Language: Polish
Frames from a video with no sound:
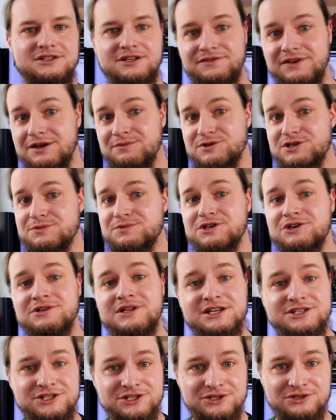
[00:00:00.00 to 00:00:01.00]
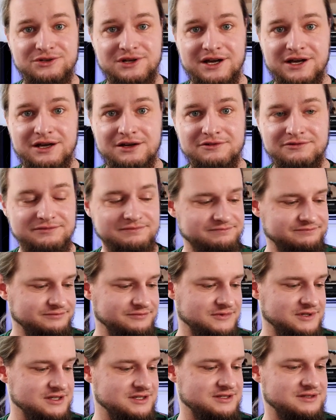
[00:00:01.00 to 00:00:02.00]
Kto wie, może przekonacie się do lagerów.
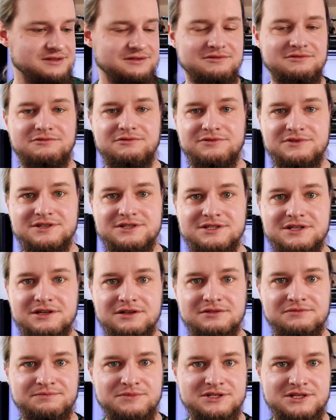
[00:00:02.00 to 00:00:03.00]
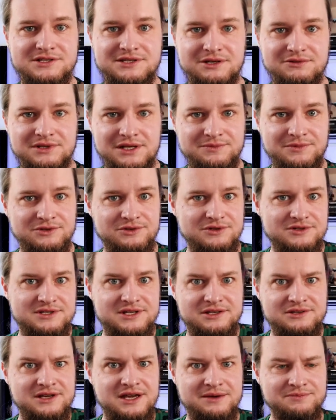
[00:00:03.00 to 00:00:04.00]
To jest główny styl poza stałtami, który
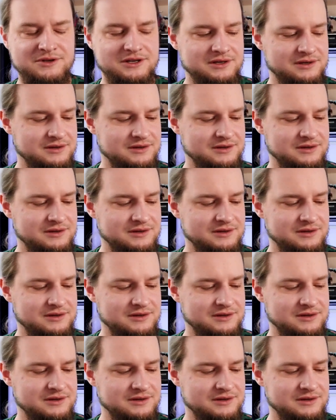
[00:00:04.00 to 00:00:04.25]
ostatnio ja